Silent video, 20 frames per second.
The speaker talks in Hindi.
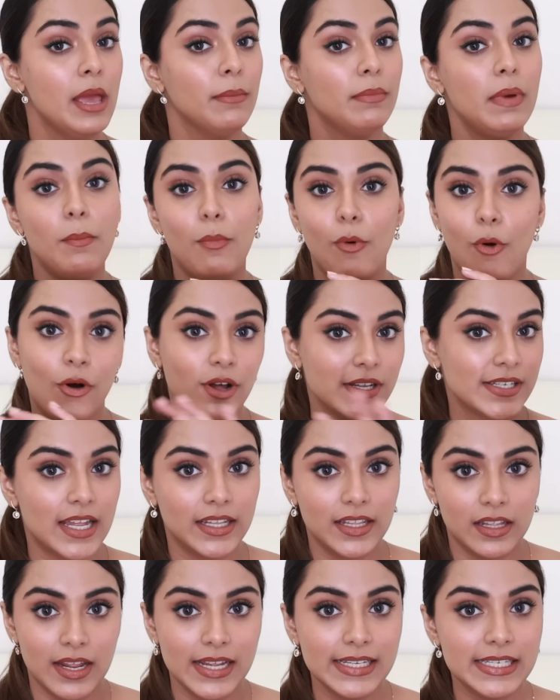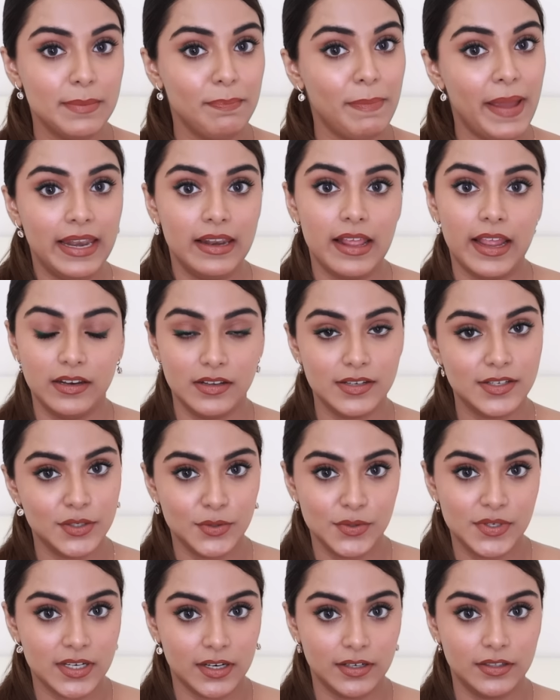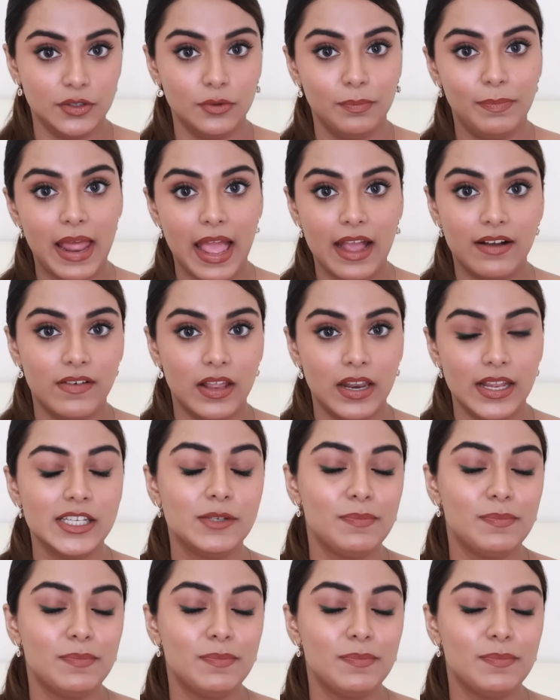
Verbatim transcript: मैं बहुत ज़्यादा ना ऐसे पेन लाइनर्स यूज़ करती हूँ ब्लैक वाला